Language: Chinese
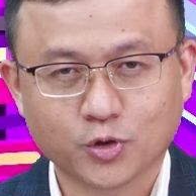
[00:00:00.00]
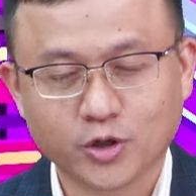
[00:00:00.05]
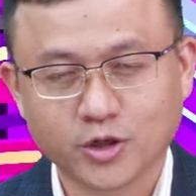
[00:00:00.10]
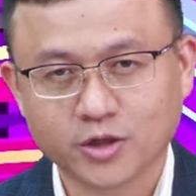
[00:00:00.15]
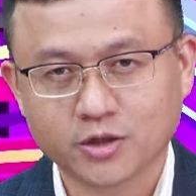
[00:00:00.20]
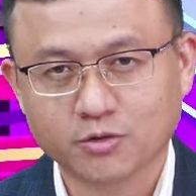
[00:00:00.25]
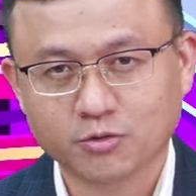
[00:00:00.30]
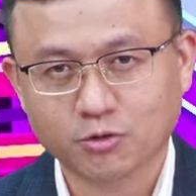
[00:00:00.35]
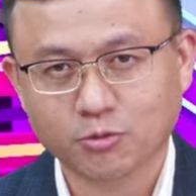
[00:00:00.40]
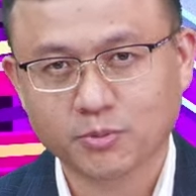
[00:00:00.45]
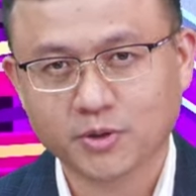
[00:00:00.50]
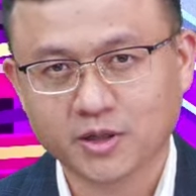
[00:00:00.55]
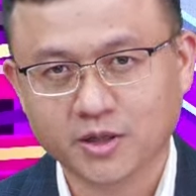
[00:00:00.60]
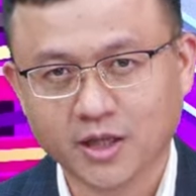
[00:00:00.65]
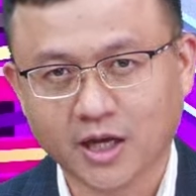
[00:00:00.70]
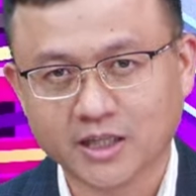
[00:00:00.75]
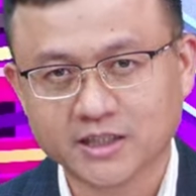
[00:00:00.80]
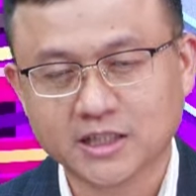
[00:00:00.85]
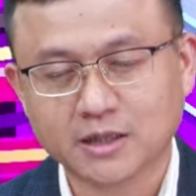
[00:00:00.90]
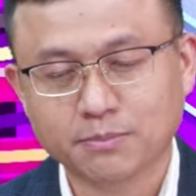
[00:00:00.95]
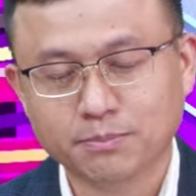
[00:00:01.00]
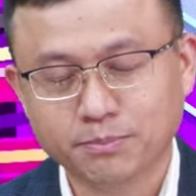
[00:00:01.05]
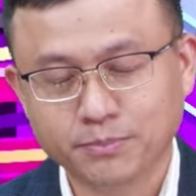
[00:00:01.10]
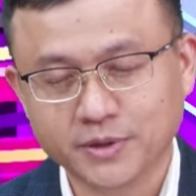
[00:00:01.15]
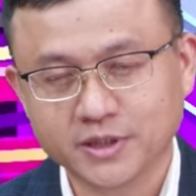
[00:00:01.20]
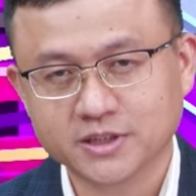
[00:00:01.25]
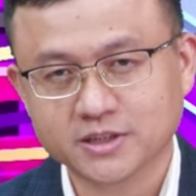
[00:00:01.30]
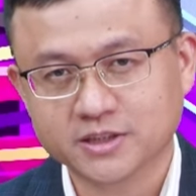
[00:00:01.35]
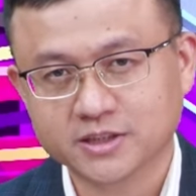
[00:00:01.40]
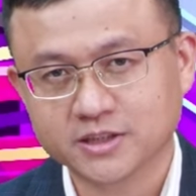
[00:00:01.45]
对我们还是要
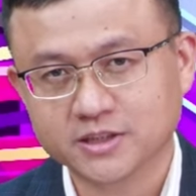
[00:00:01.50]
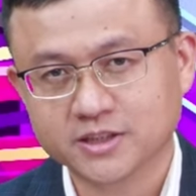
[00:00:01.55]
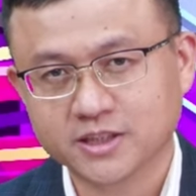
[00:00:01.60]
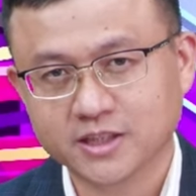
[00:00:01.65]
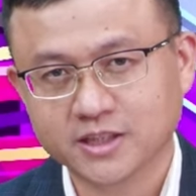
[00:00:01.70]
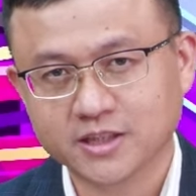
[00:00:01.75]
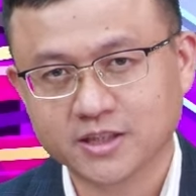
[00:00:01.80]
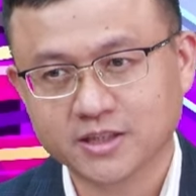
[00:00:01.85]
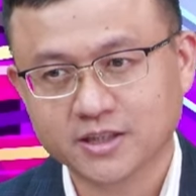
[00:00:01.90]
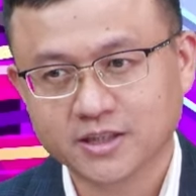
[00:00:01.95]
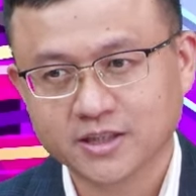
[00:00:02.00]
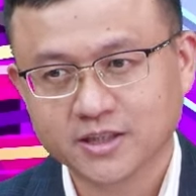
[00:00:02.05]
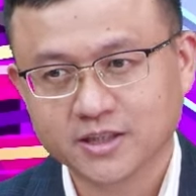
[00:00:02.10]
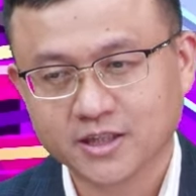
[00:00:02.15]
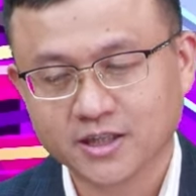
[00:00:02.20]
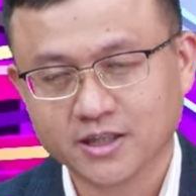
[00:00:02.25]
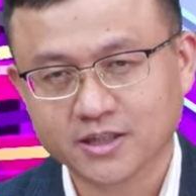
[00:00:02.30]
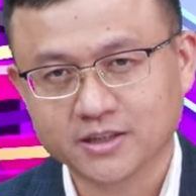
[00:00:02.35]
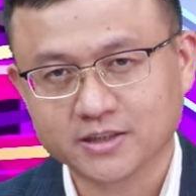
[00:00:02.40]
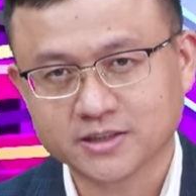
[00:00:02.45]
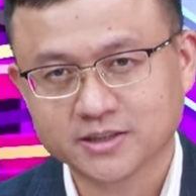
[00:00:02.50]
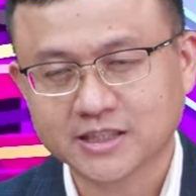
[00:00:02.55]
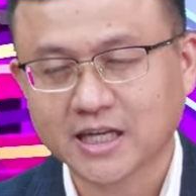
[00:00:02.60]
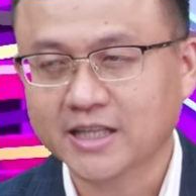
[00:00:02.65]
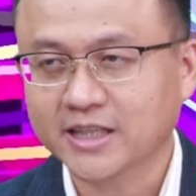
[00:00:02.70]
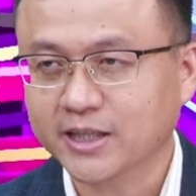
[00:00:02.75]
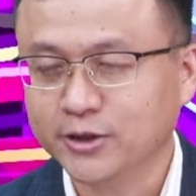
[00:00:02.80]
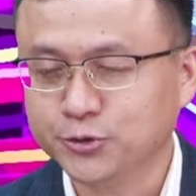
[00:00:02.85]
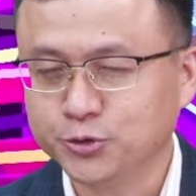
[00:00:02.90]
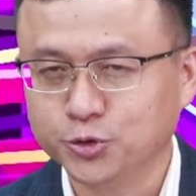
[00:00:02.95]
秉持着呃
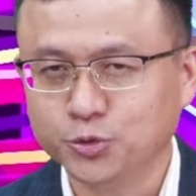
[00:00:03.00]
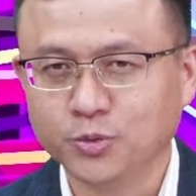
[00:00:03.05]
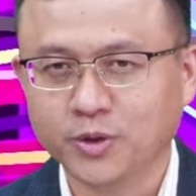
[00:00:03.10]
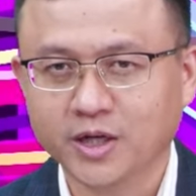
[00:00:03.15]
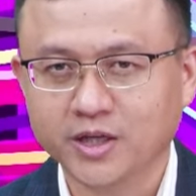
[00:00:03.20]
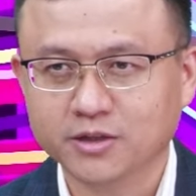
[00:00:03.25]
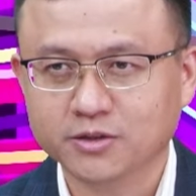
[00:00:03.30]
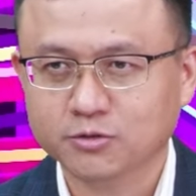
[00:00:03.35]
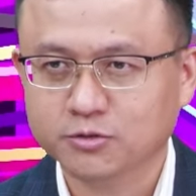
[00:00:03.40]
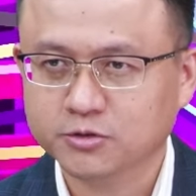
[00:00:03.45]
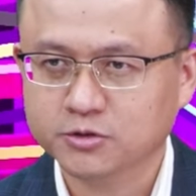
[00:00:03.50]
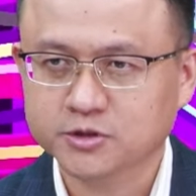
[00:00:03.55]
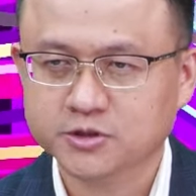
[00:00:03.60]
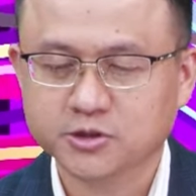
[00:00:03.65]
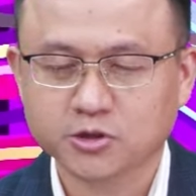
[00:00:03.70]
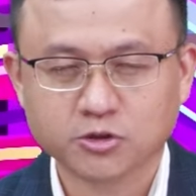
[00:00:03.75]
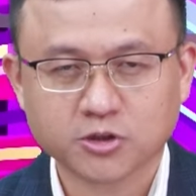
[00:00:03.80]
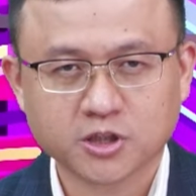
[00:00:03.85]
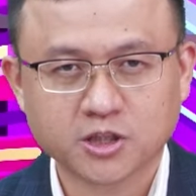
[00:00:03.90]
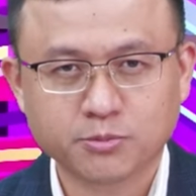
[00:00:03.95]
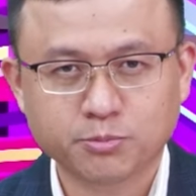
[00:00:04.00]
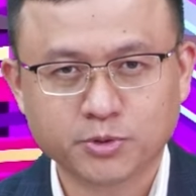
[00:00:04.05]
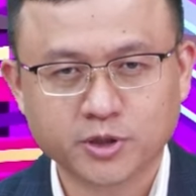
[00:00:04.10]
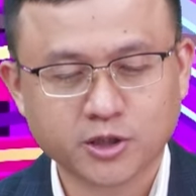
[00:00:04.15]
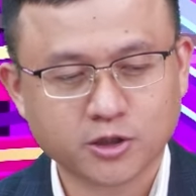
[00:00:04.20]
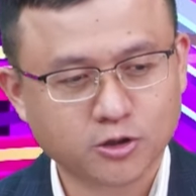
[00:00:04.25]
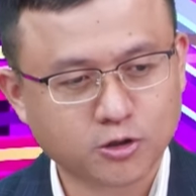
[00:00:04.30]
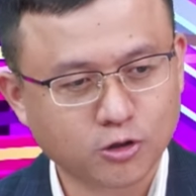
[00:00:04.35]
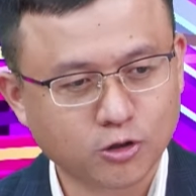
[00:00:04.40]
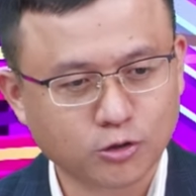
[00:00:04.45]
善的循环，颂哥不
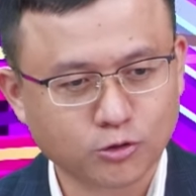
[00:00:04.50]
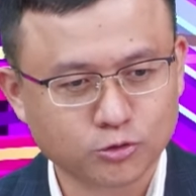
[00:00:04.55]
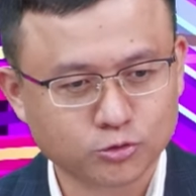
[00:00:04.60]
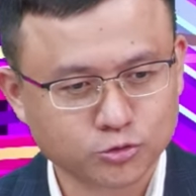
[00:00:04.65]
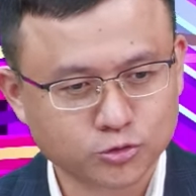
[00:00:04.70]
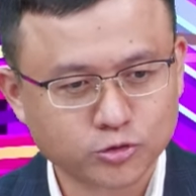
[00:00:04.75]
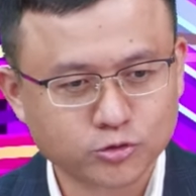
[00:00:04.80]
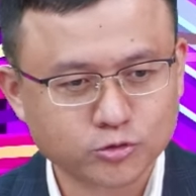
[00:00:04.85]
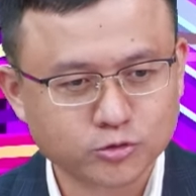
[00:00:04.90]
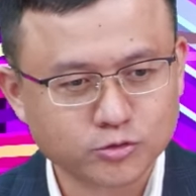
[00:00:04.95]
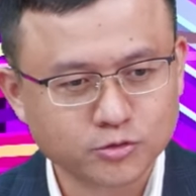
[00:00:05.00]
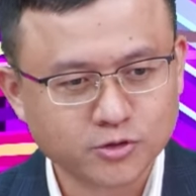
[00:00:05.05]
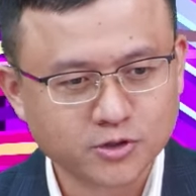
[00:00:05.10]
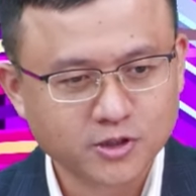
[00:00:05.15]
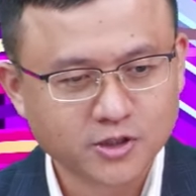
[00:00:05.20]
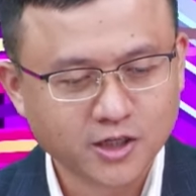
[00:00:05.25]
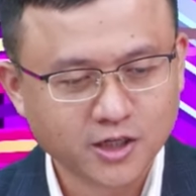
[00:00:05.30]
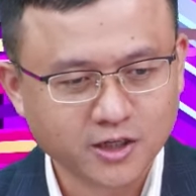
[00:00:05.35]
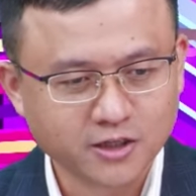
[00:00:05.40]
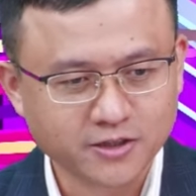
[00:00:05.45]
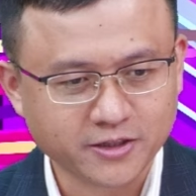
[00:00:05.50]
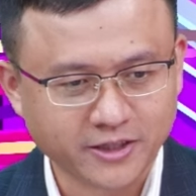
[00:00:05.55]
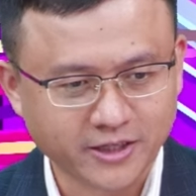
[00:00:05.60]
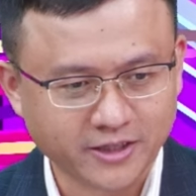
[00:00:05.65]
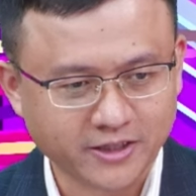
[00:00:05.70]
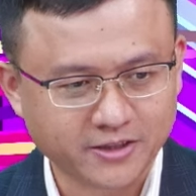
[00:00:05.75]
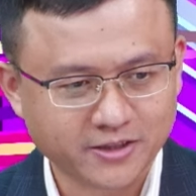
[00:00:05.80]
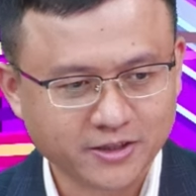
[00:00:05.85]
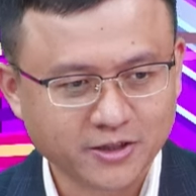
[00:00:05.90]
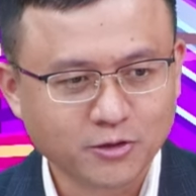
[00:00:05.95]
能口出恶
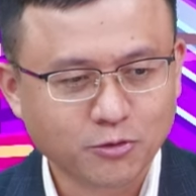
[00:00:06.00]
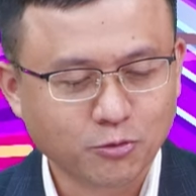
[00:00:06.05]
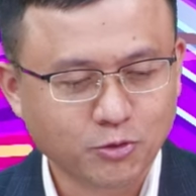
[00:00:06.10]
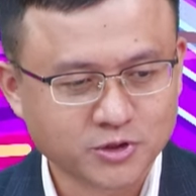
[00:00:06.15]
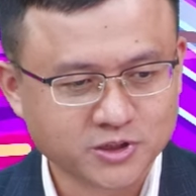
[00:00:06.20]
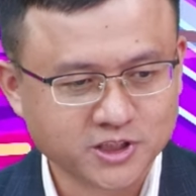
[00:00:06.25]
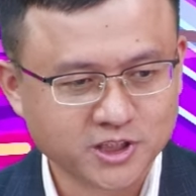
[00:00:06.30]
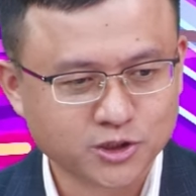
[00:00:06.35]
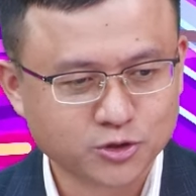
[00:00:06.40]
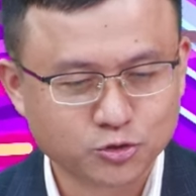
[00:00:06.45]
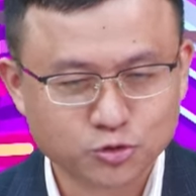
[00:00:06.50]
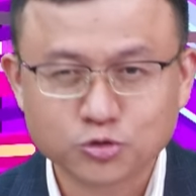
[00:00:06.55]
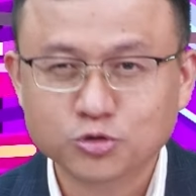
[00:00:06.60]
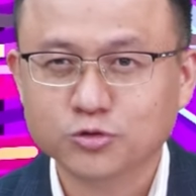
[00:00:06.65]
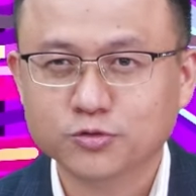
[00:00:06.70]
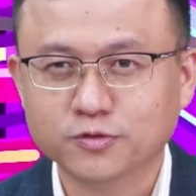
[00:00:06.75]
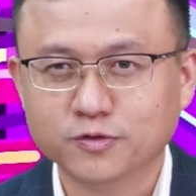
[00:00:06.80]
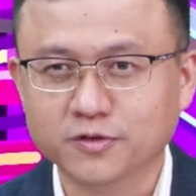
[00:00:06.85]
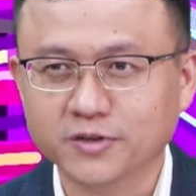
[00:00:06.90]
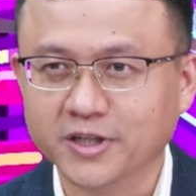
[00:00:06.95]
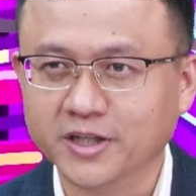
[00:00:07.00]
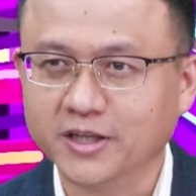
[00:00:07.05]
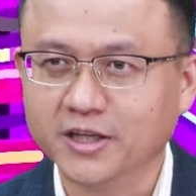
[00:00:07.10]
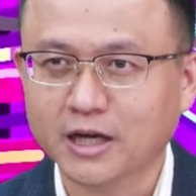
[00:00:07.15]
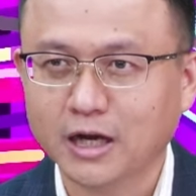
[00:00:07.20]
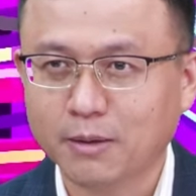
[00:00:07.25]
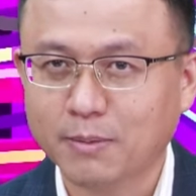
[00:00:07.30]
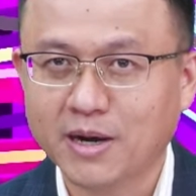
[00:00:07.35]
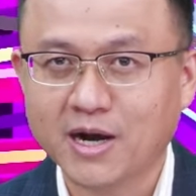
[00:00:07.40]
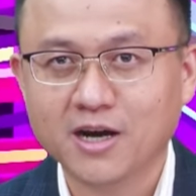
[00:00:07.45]
言，我只能祝福你，
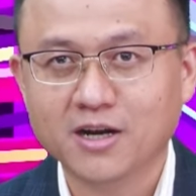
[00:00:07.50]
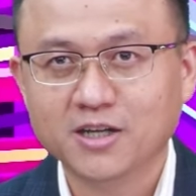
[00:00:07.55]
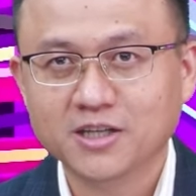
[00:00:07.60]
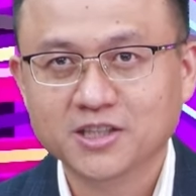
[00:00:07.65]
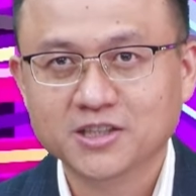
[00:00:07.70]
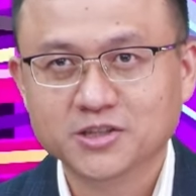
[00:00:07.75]
好不好？